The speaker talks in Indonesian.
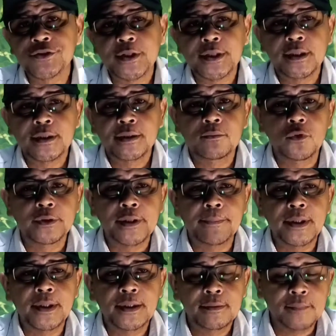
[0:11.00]
di channel Edit
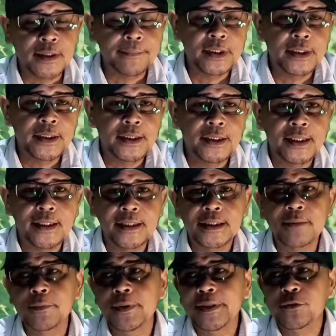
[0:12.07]
Tema. Malam ini
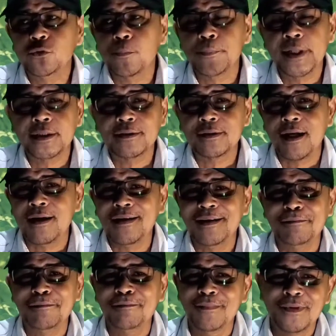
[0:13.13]
kita memiliki topik tentang
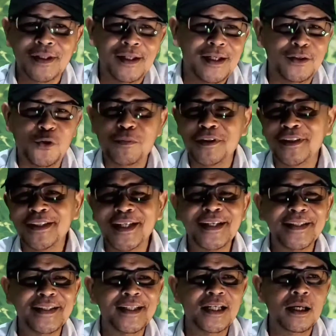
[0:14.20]
atau pertanyaan
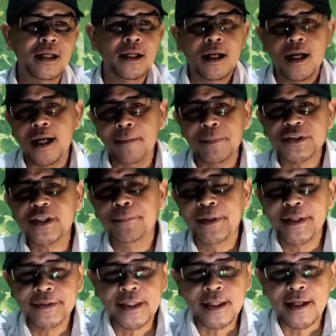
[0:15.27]
ya, apa sih
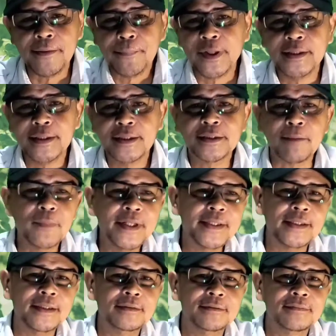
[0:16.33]
bedanya iPad dengan
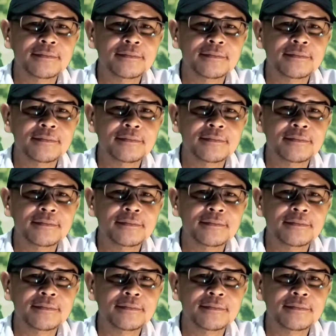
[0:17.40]
tablet?